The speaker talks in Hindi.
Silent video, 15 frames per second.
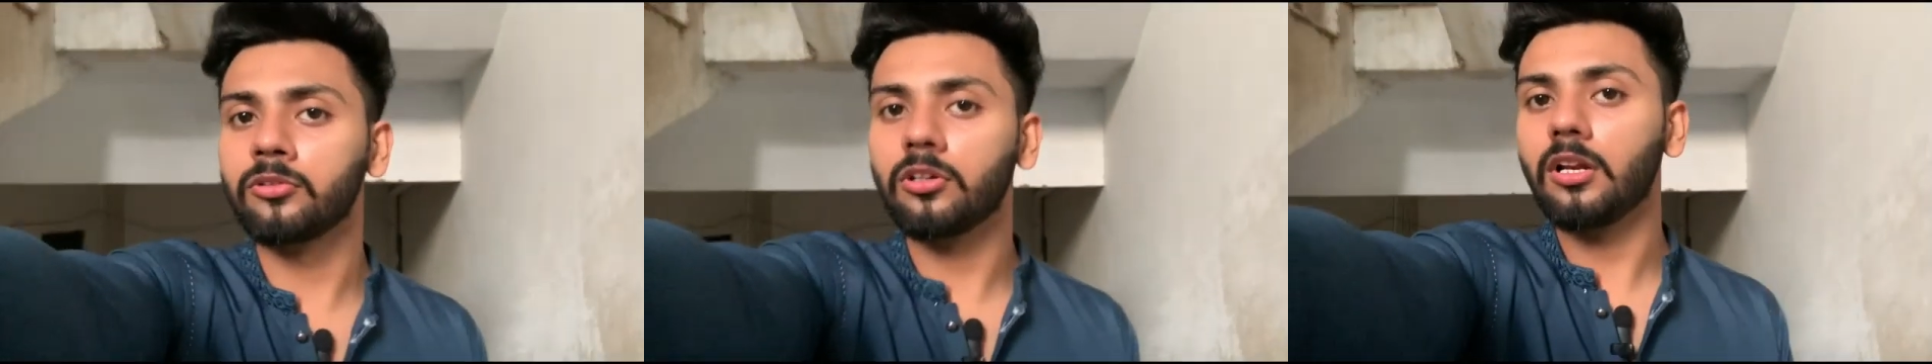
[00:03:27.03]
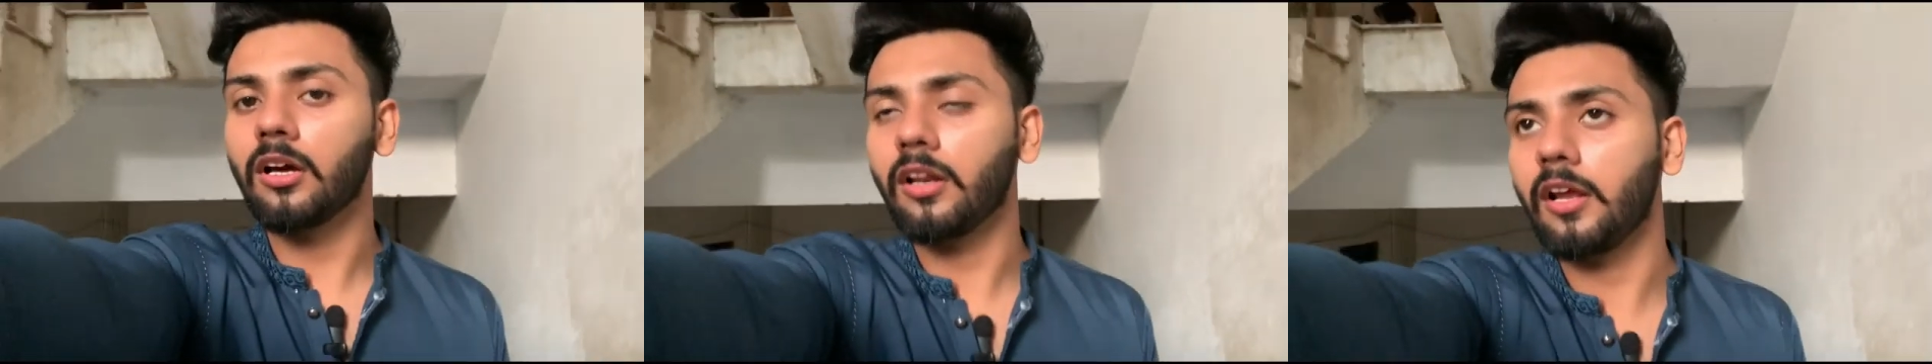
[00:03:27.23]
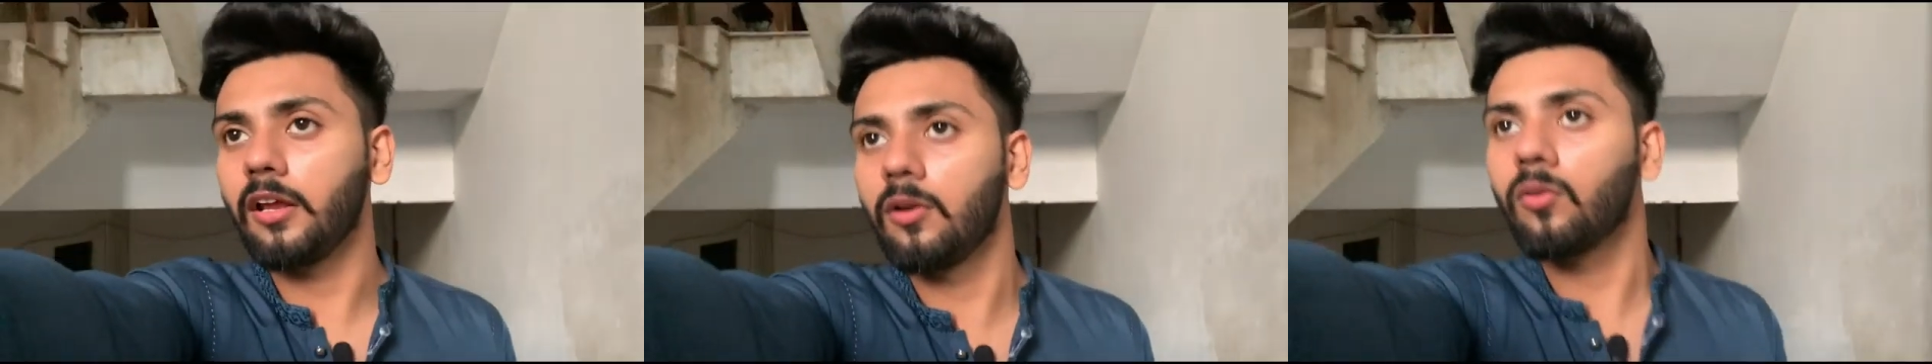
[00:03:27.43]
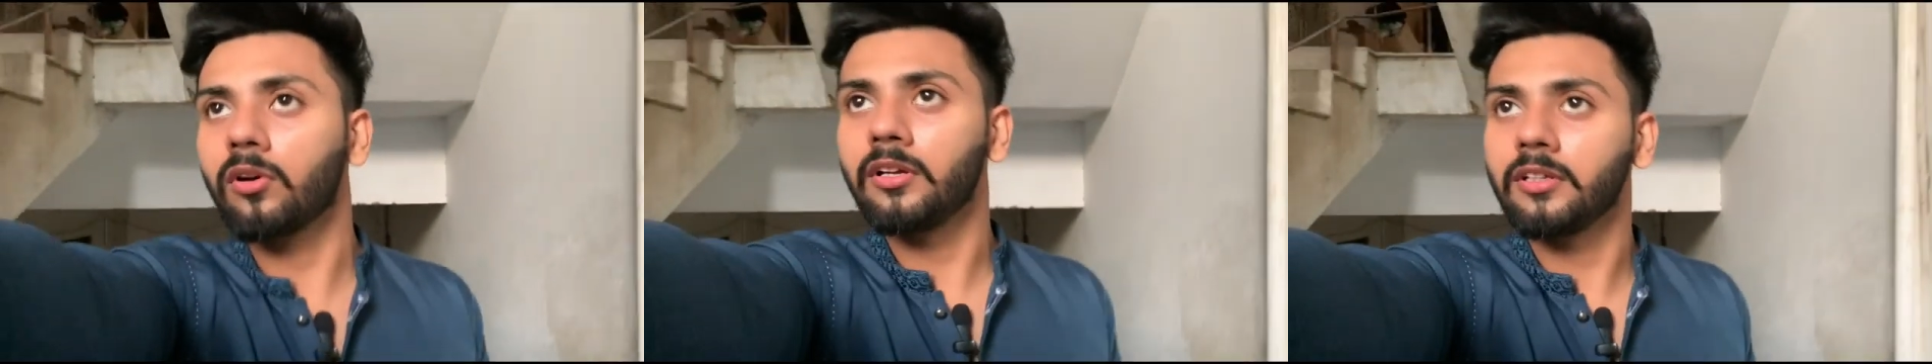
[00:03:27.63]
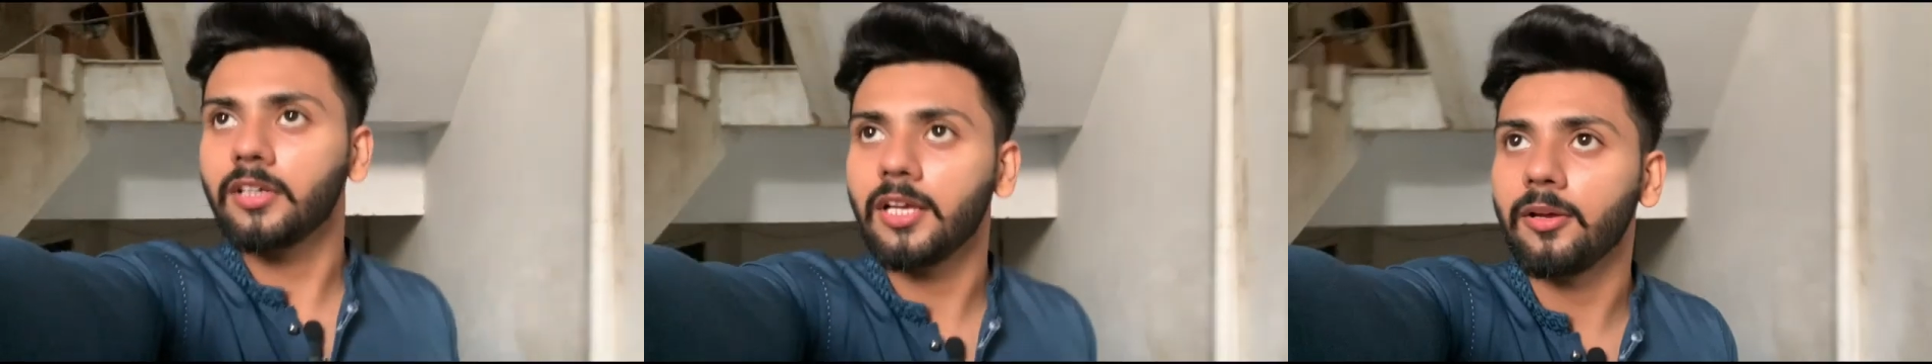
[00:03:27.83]
मुझे लग रहा है ये लोग
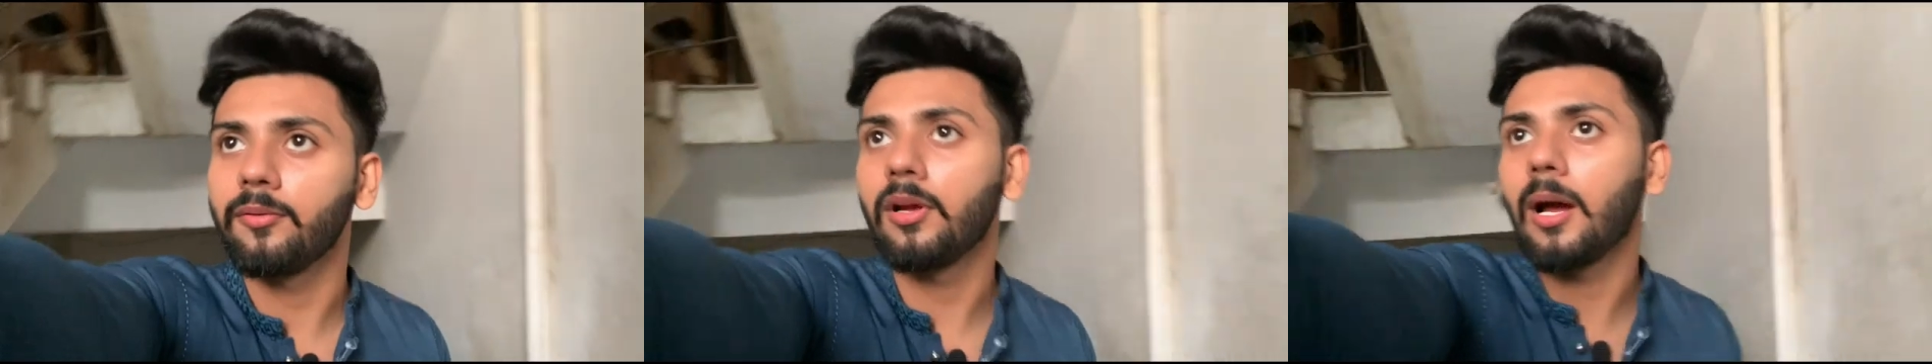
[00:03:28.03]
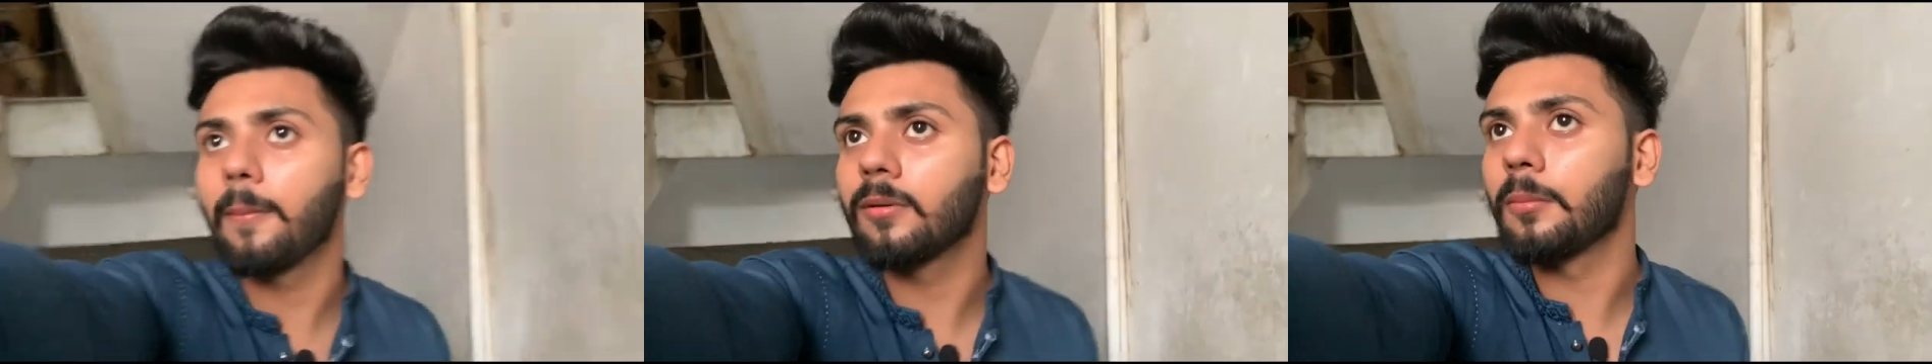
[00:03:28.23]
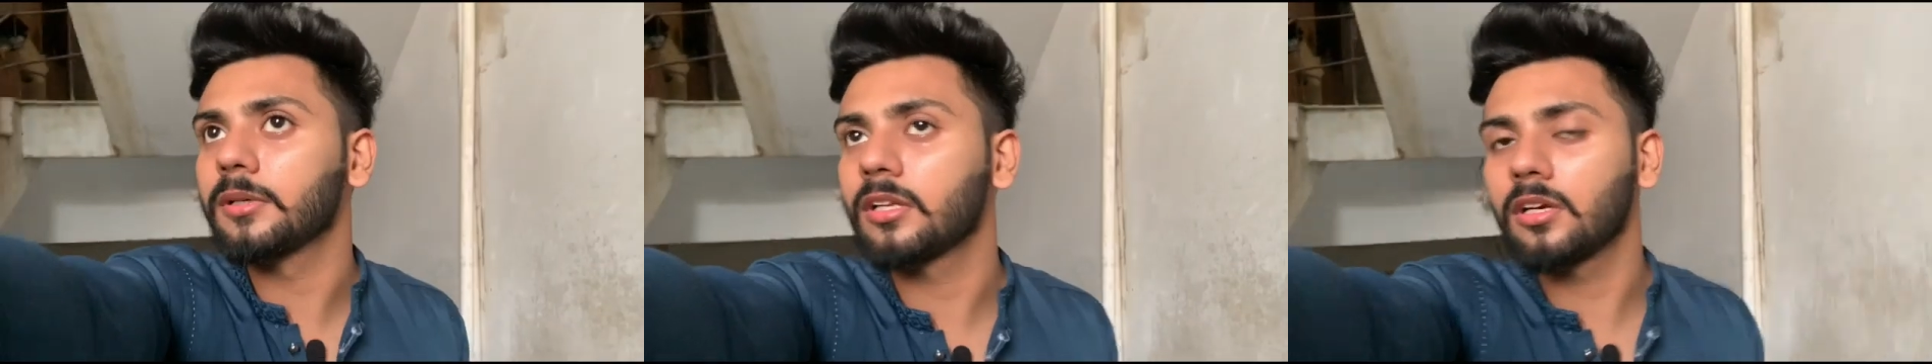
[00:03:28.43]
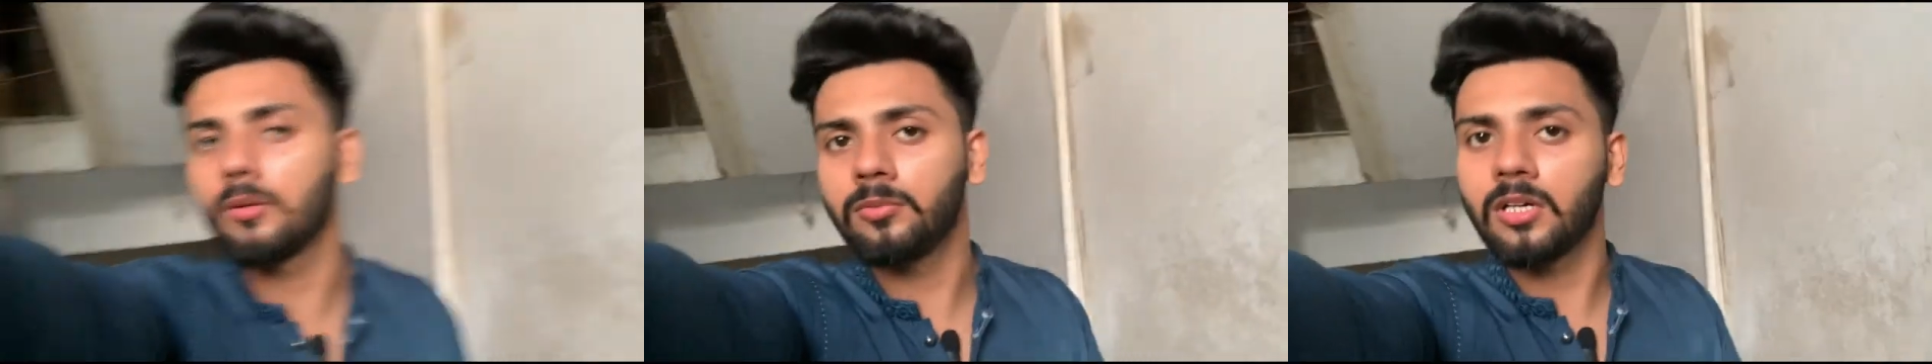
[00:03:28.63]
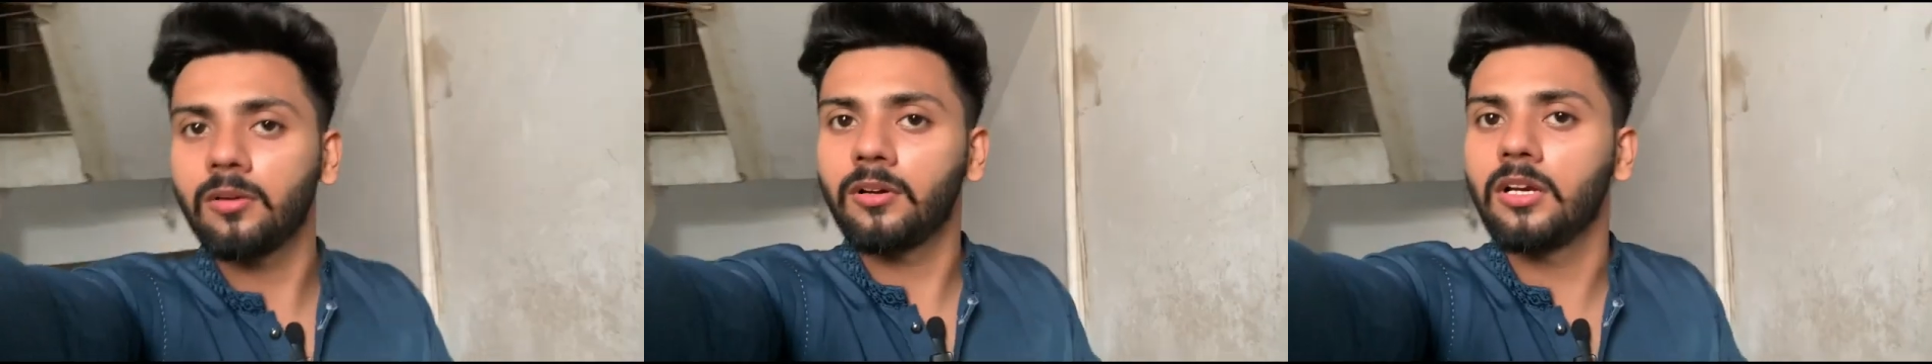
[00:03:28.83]
कहीं गए हैं आपको पता
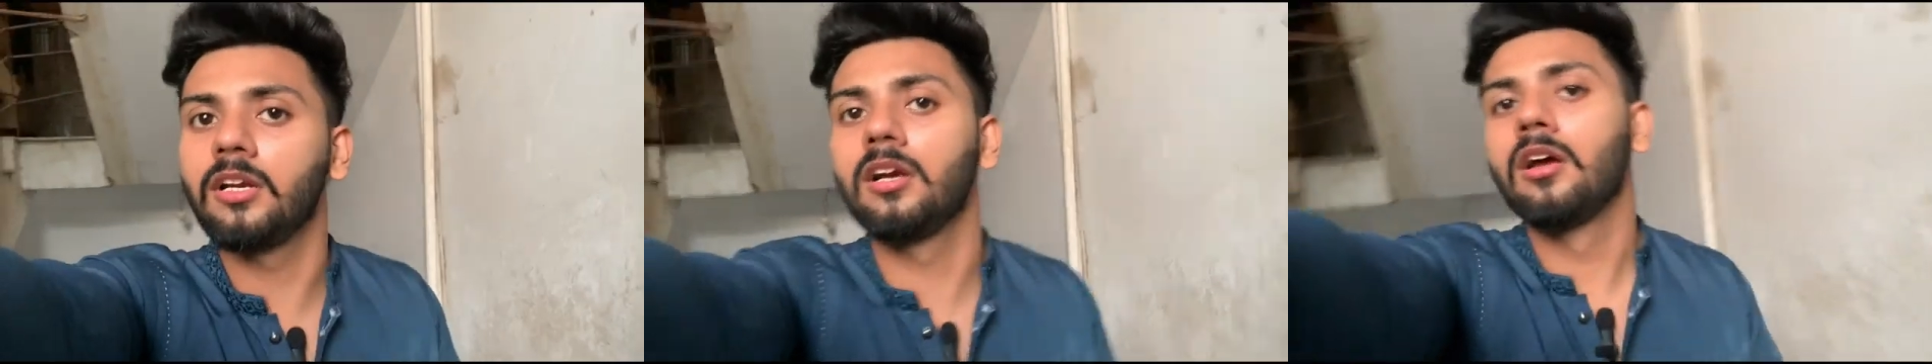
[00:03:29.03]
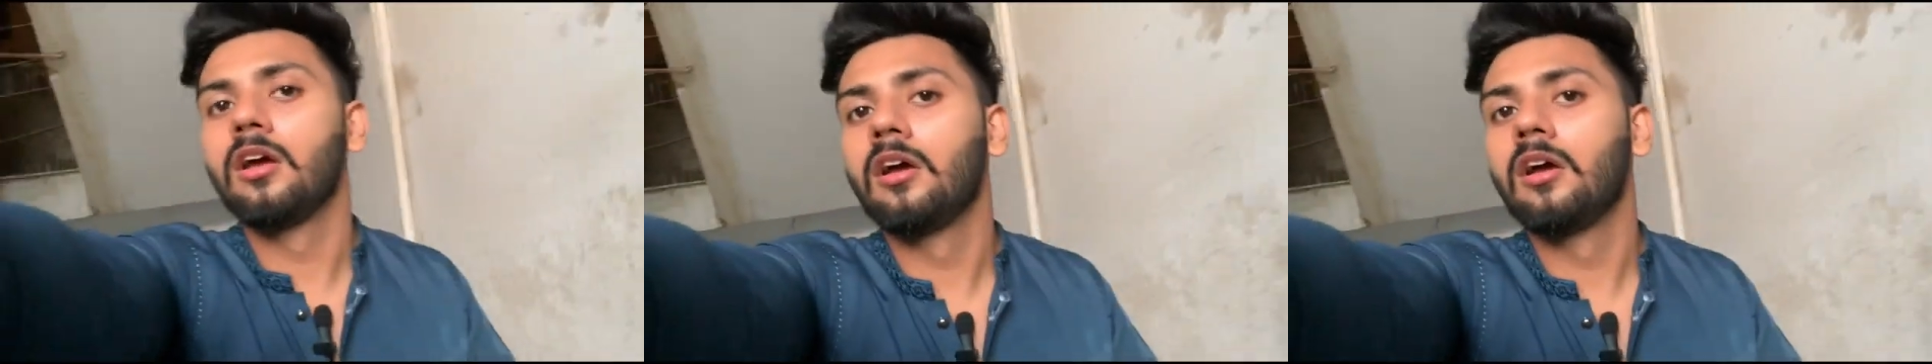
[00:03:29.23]
रबिया वाले